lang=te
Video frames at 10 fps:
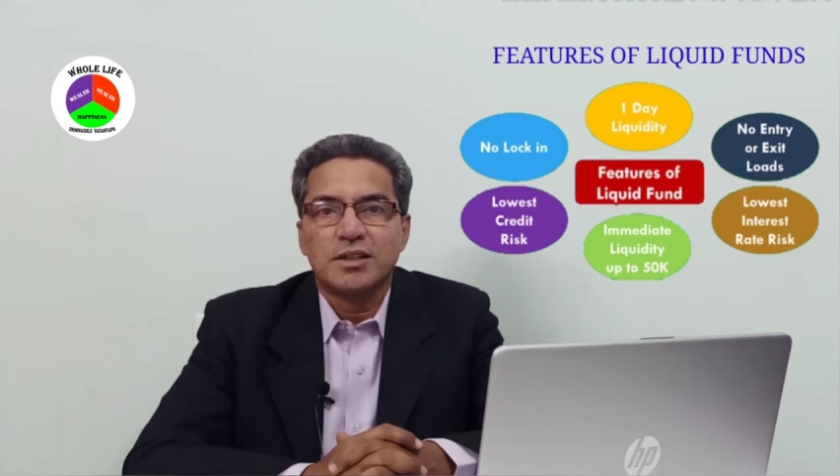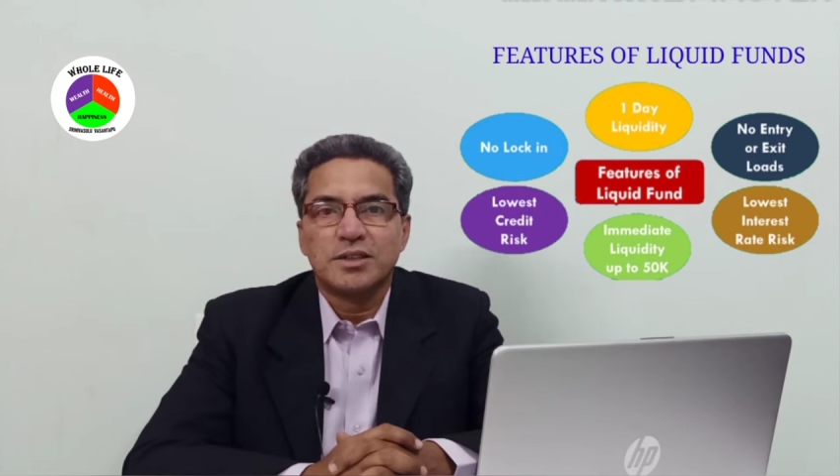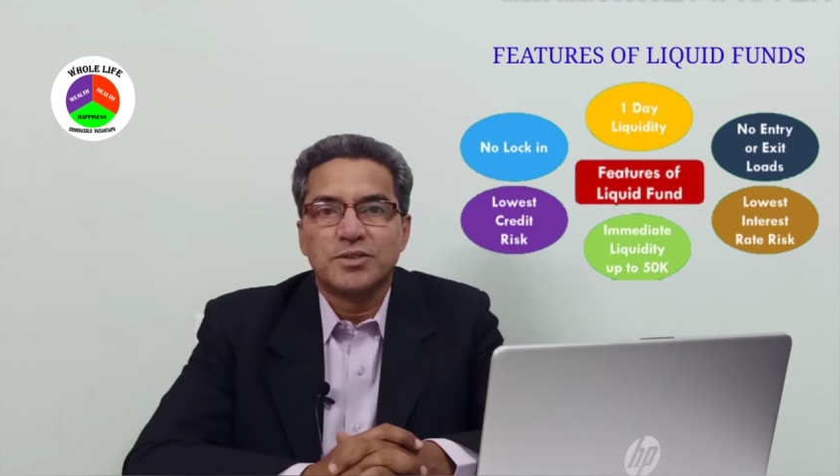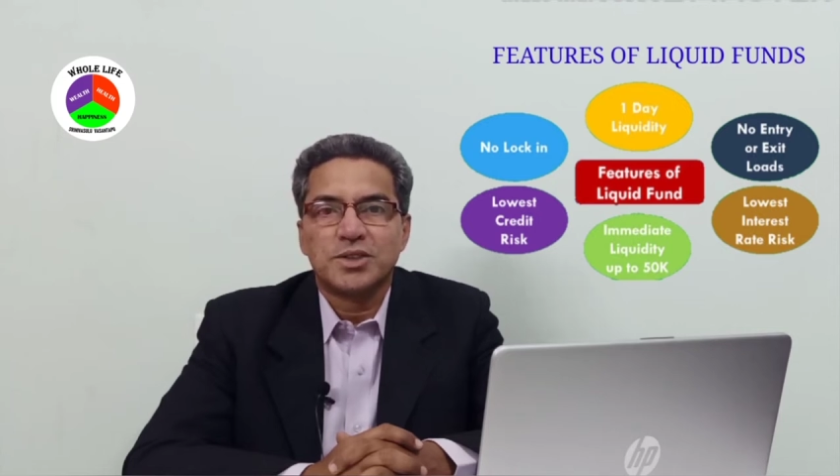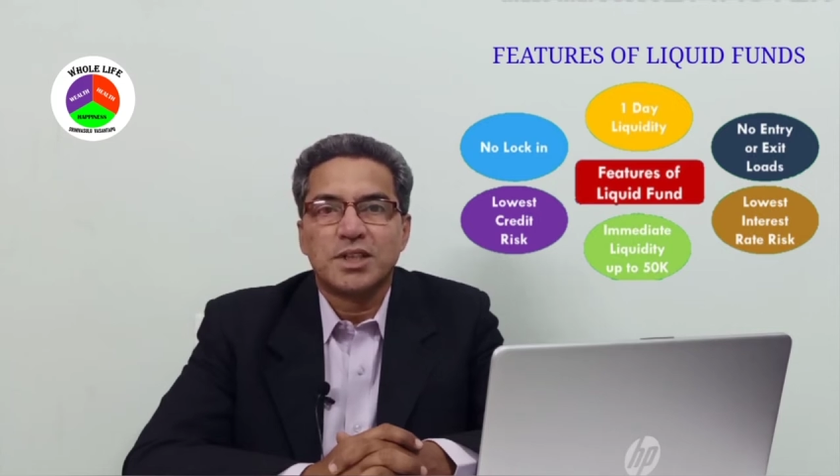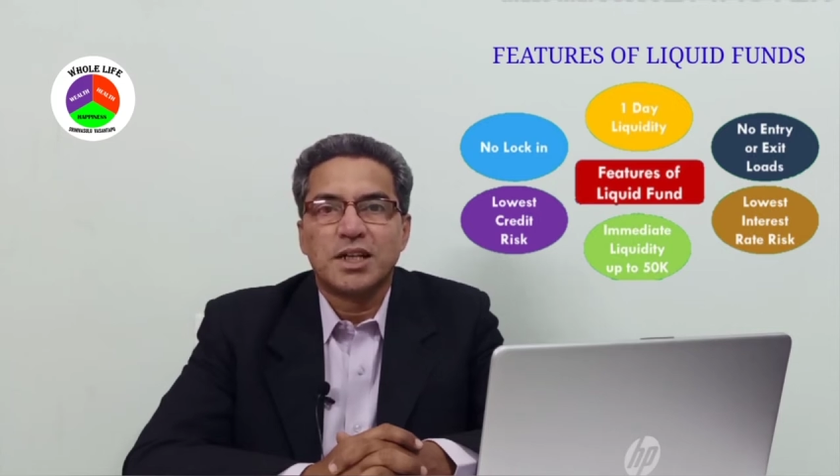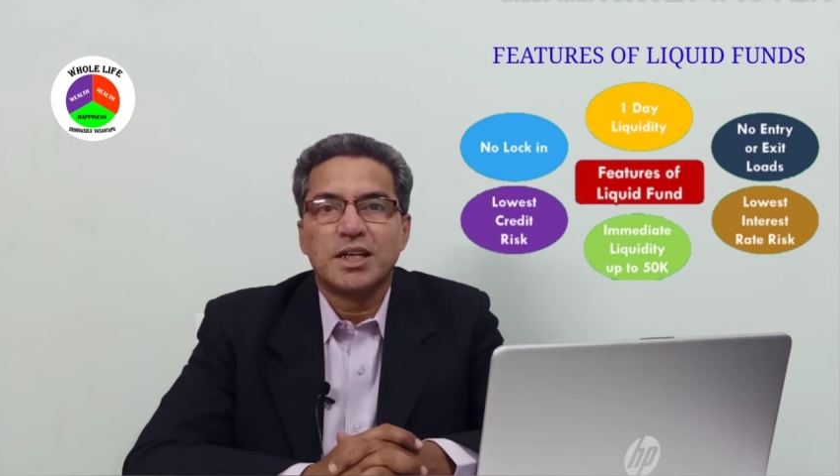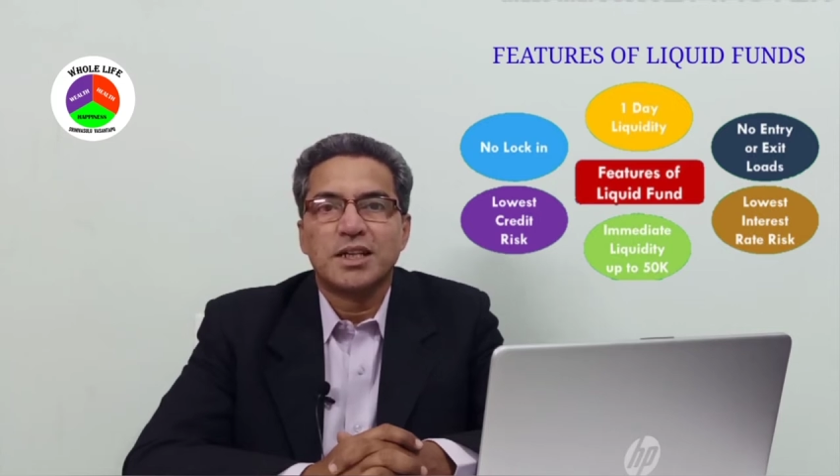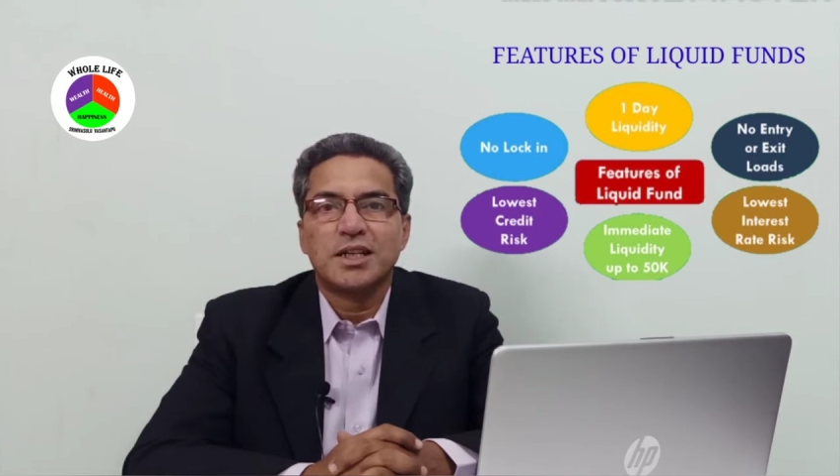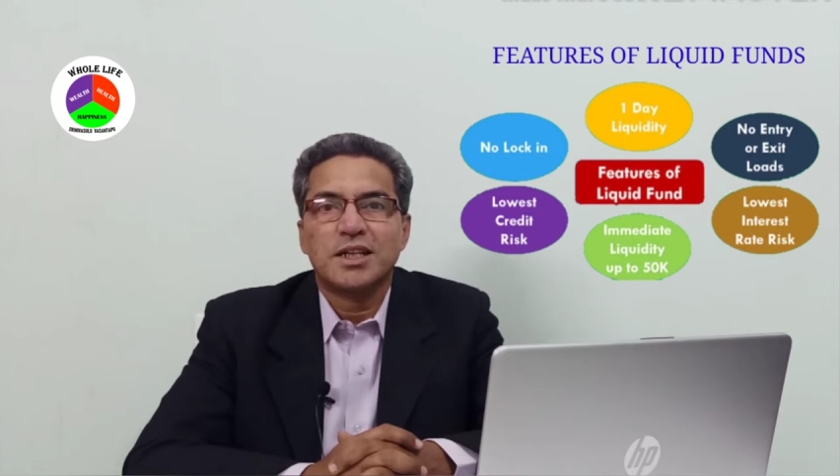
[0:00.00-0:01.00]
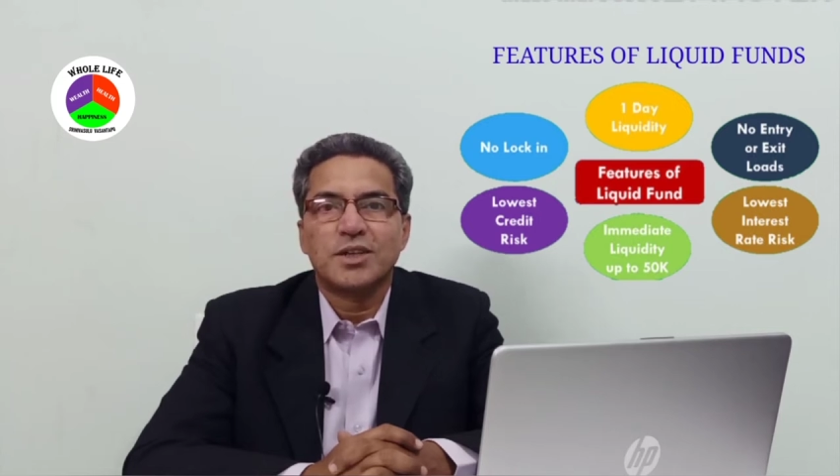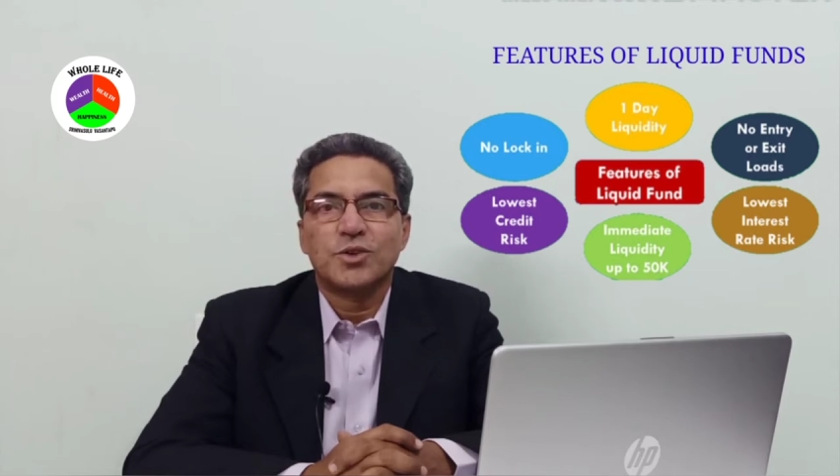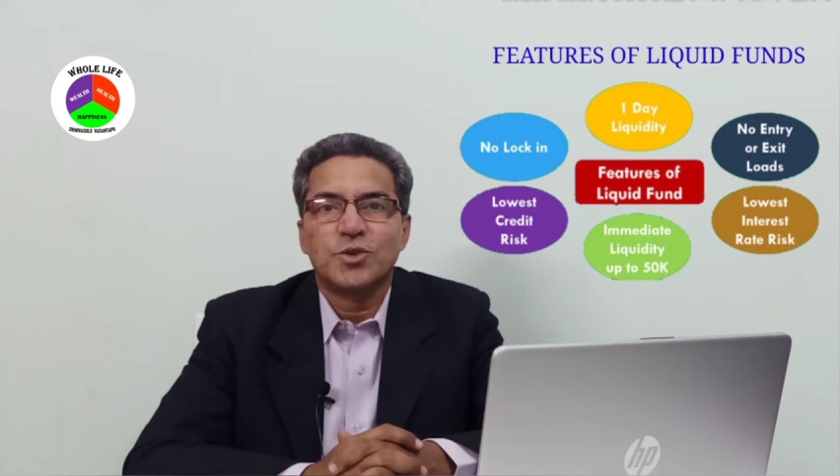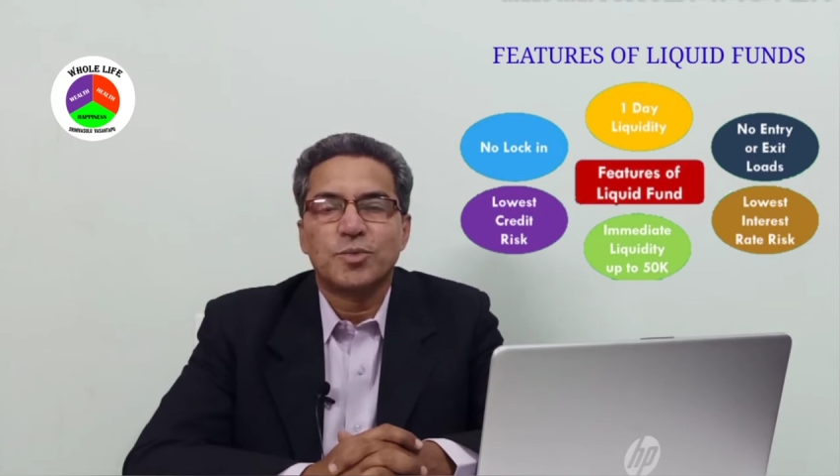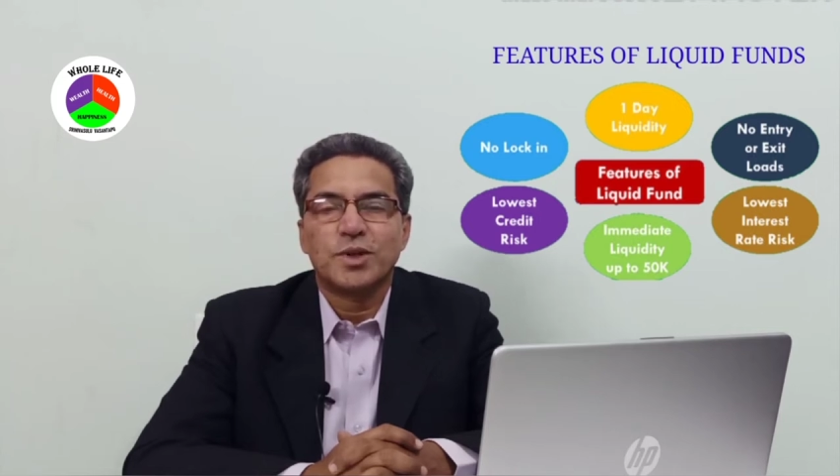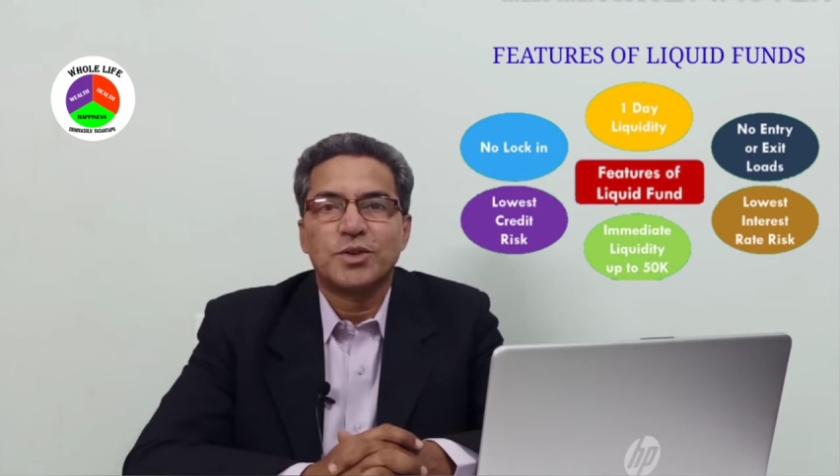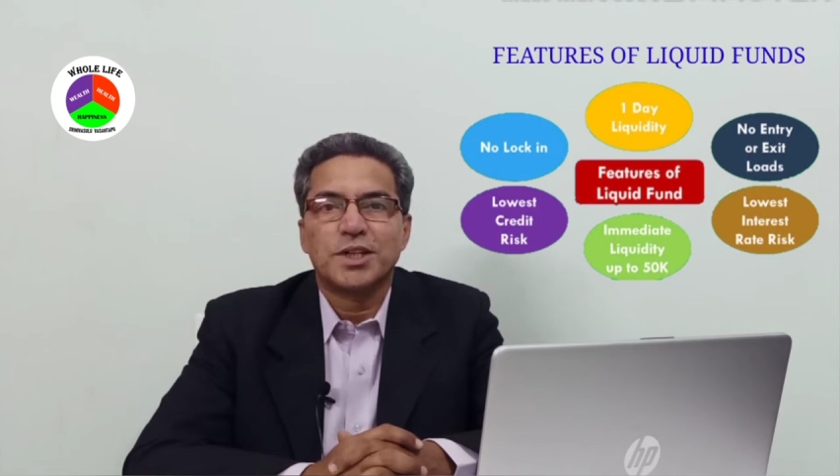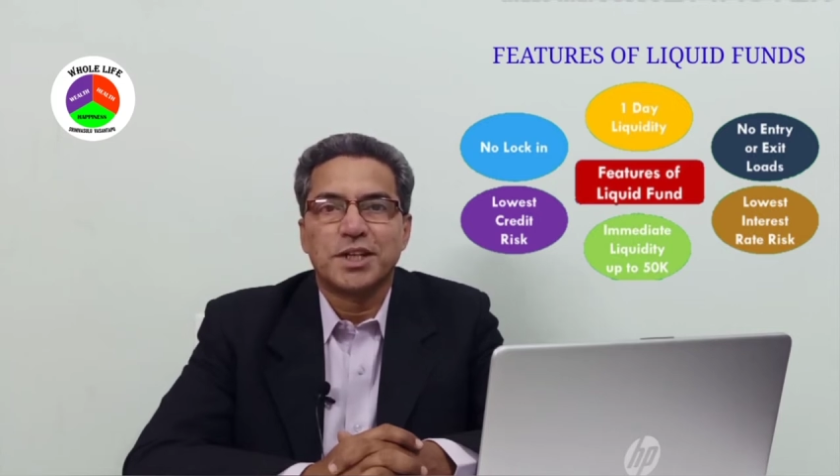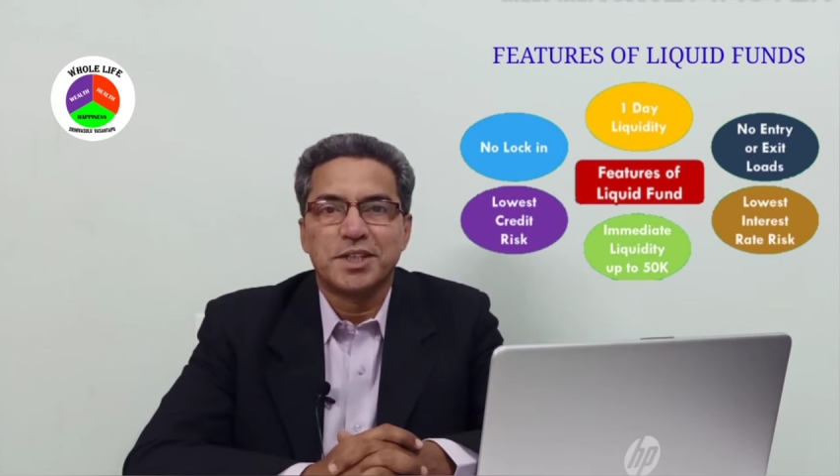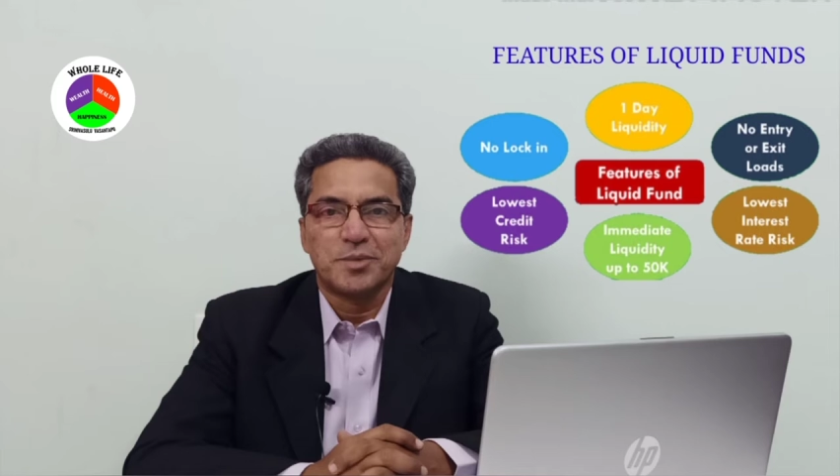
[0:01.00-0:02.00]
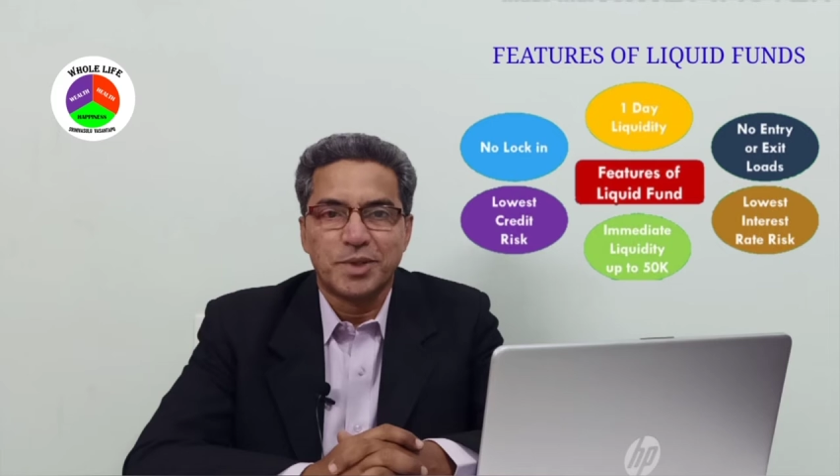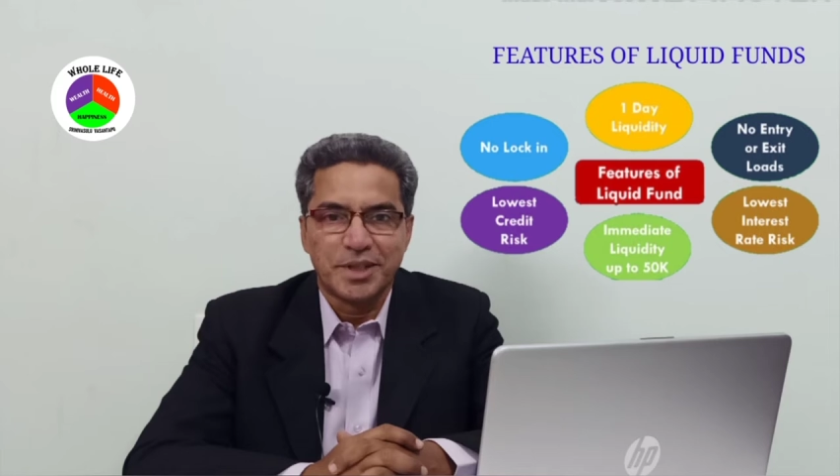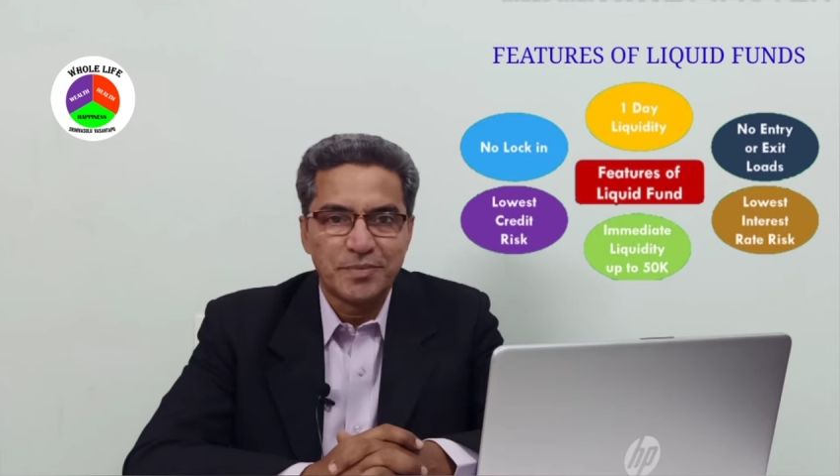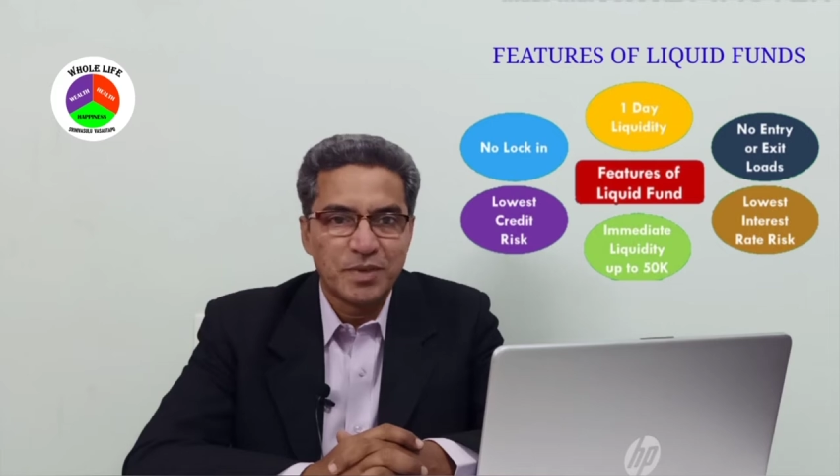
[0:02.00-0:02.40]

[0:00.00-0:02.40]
సంవత్సరానికి రెండు రూపాయలు కూడా రాదనమాట